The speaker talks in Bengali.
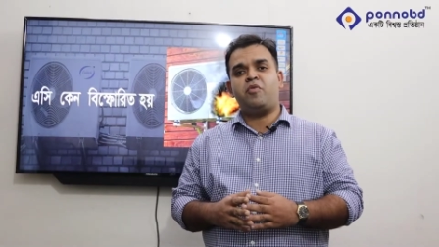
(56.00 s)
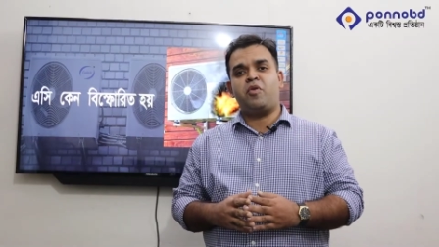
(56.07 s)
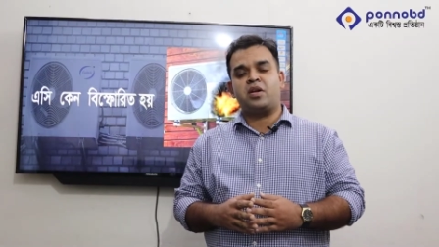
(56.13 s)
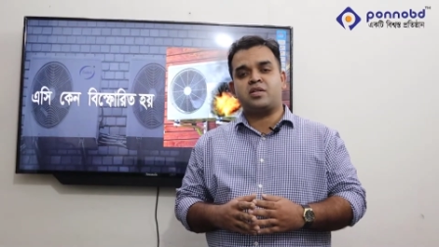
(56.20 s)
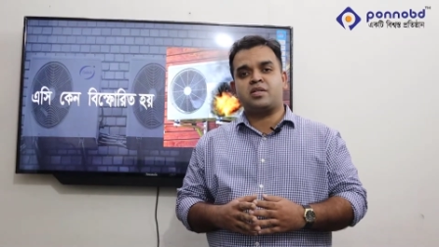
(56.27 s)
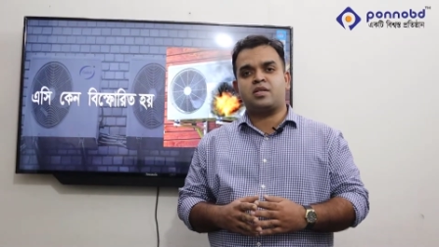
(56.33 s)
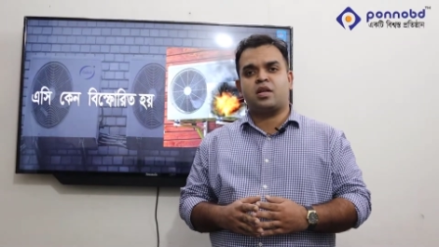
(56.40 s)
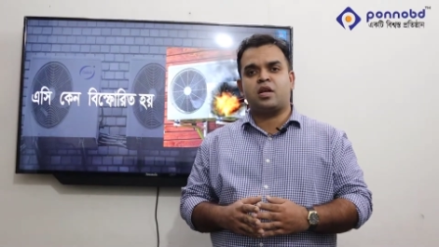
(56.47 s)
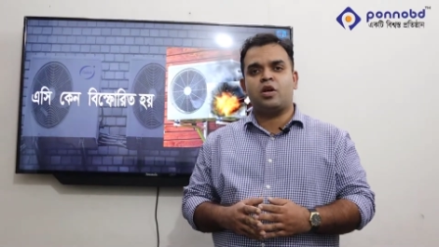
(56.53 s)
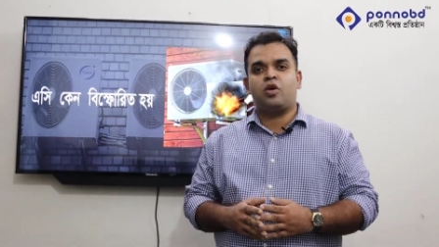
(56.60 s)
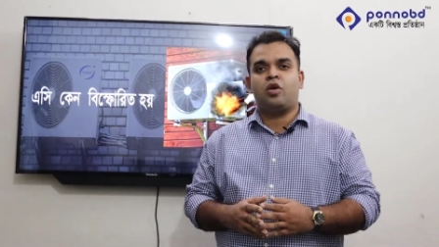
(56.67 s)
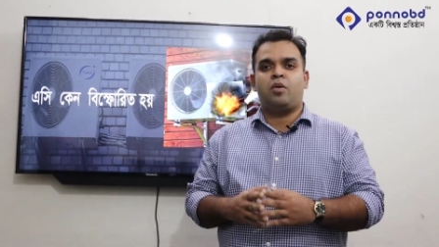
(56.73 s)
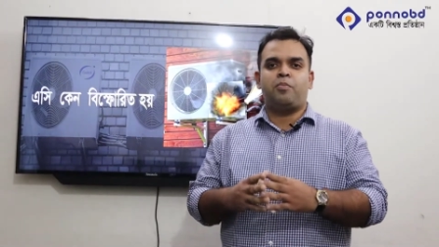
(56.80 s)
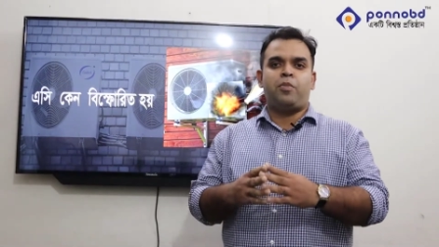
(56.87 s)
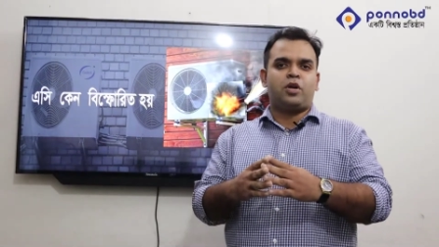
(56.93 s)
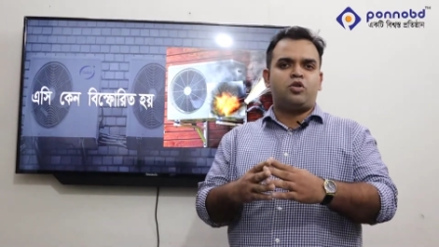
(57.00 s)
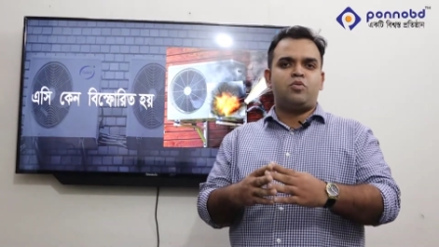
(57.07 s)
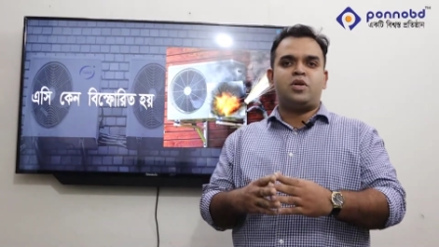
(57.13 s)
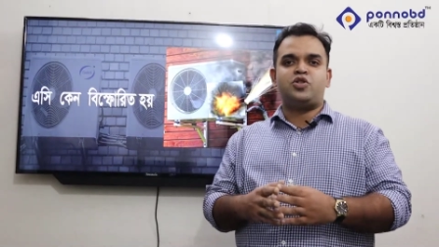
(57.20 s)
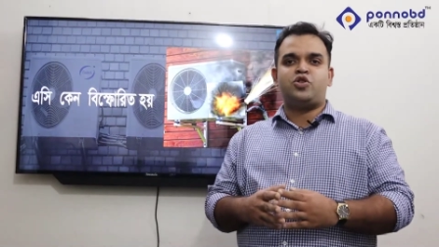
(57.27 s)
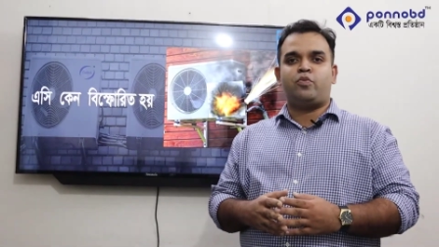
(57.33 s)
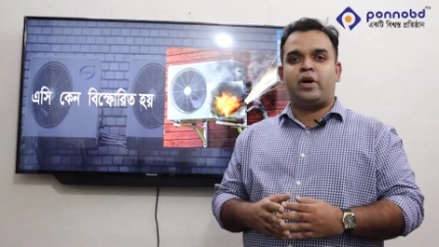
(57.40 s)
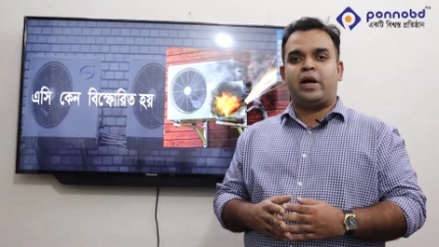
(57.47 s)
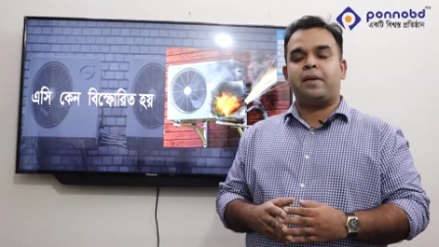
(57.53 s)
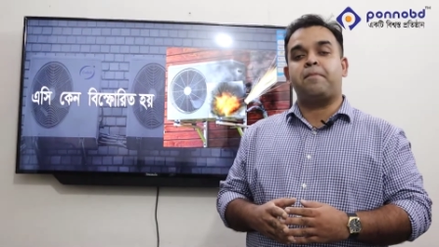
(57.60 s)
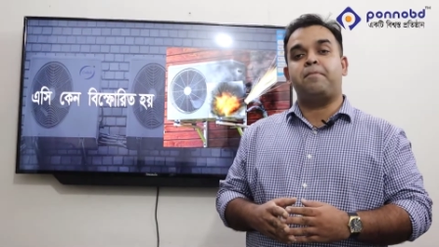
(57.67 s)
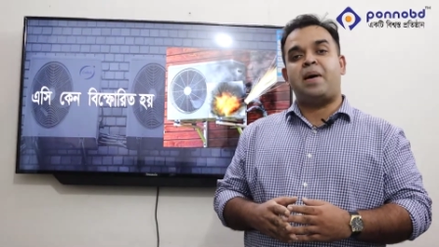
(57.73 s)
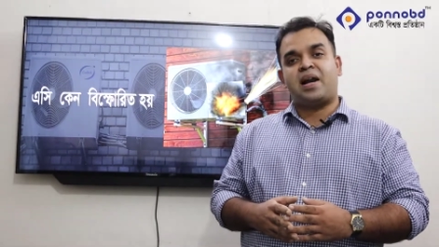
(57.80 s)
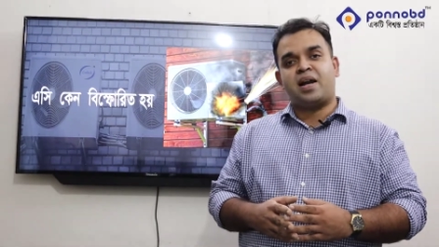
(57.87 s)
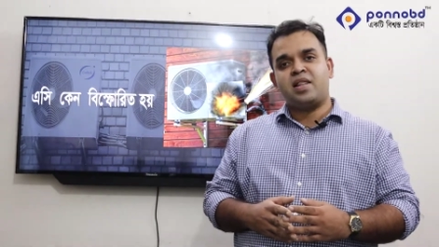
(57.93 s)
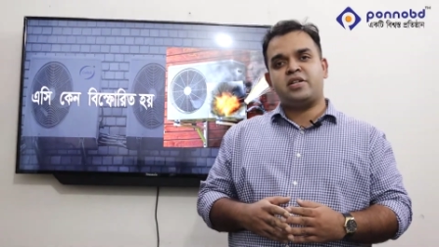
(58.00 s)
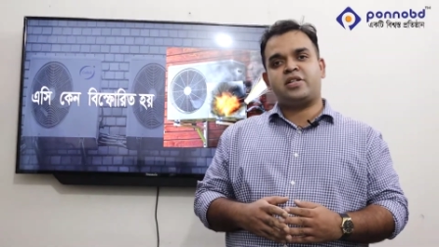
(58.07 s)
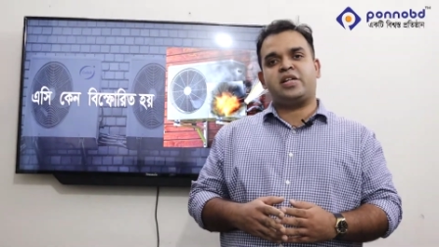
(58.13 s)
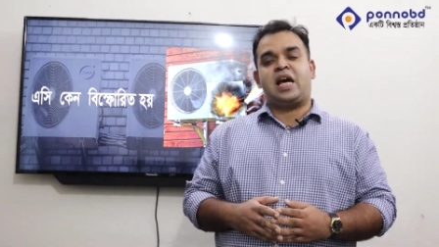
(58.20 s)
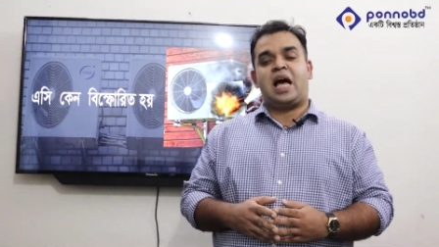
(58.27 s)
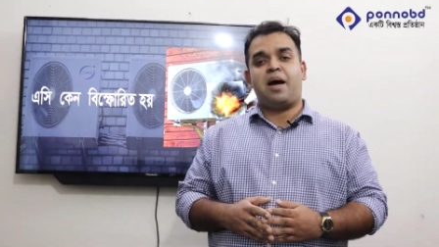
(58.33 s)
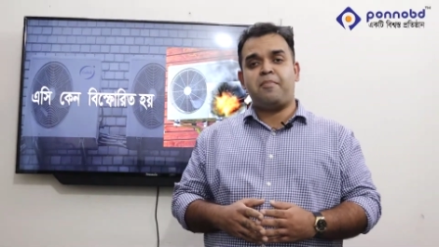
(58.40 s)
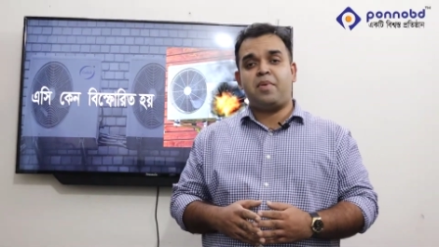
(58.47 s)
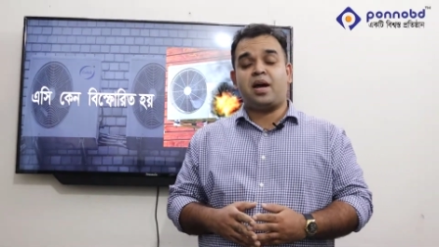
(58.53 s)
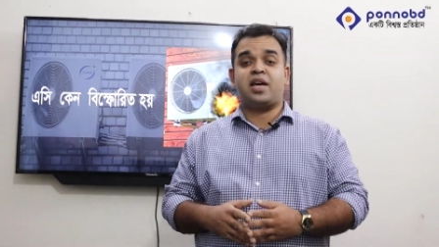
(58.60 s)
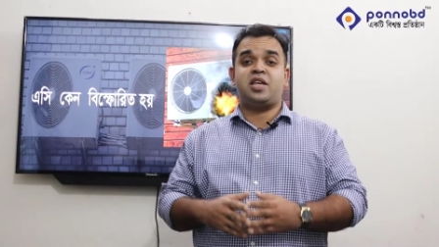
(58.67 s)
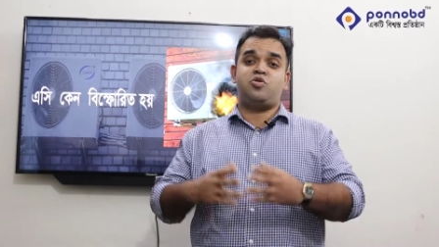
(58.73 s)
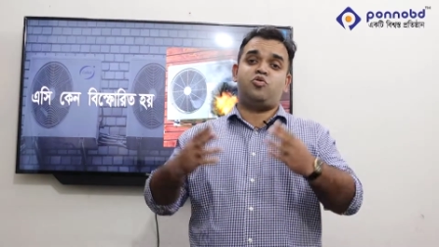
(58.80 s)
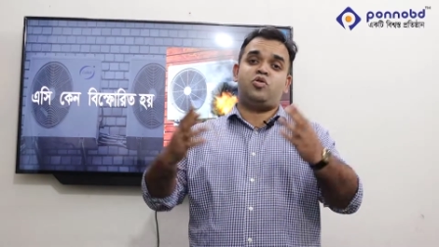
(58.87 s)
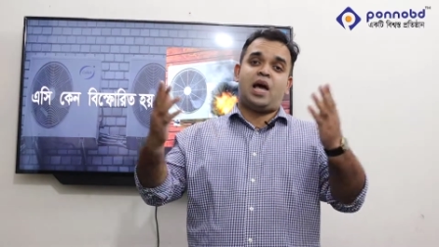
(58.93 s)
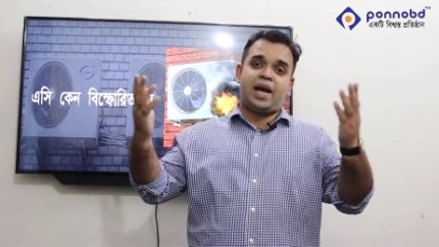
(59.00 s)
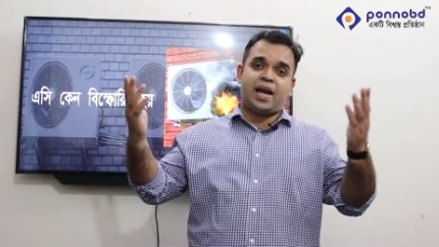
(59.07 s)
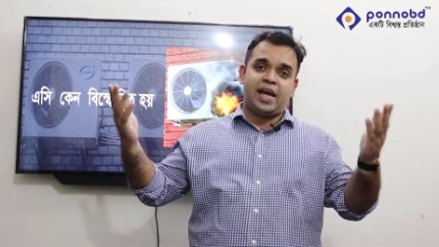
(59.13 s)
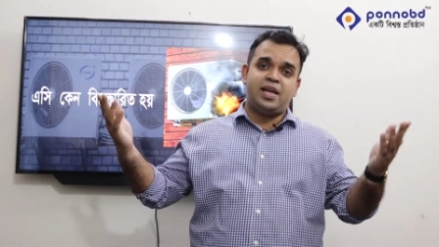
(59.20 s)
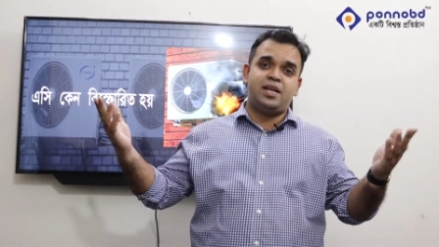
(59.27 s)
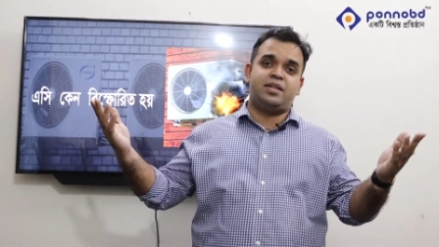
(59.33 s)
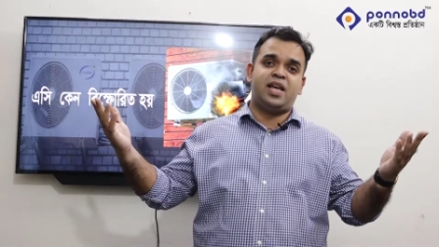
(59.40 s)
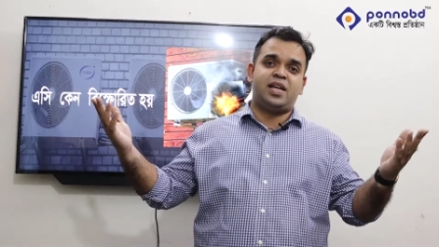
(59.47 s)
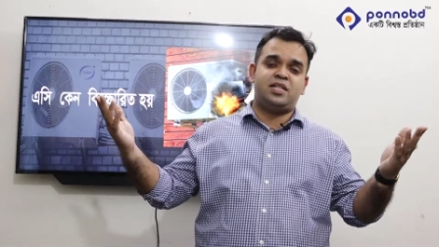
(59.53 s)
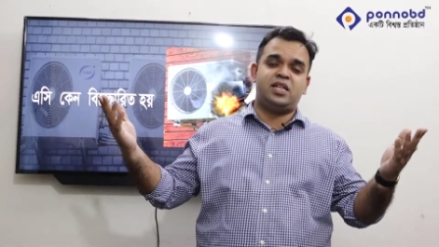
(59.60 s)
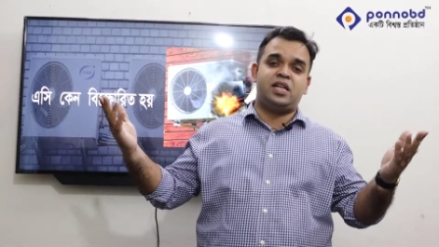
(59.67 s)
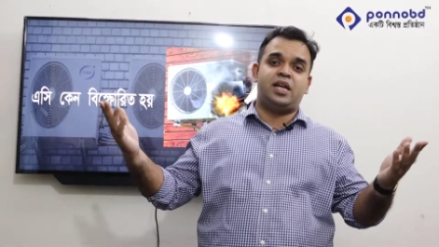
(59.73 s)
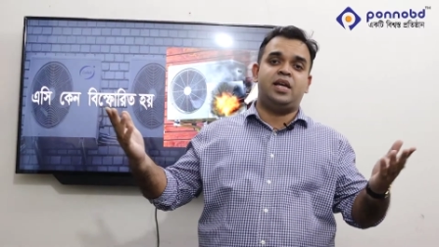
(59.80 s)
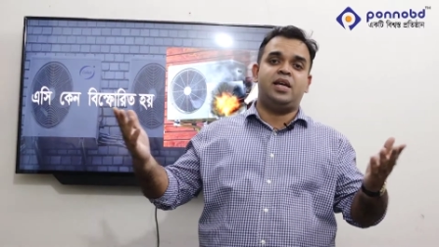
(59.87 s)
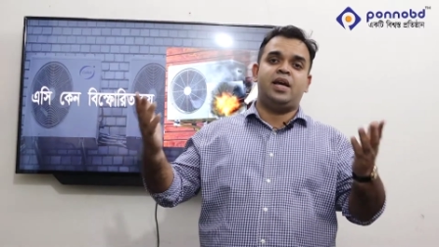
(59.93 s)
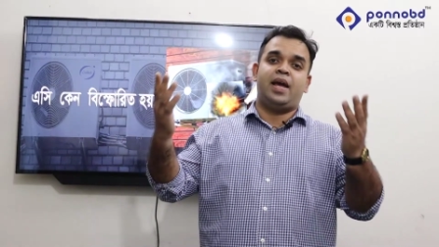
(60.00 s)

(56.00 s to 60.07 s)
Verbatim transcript: ভিউয়ার্স বর্তমান সময়ে বাংলাদেশে আমরা কিছুদিন আগেই দেখছি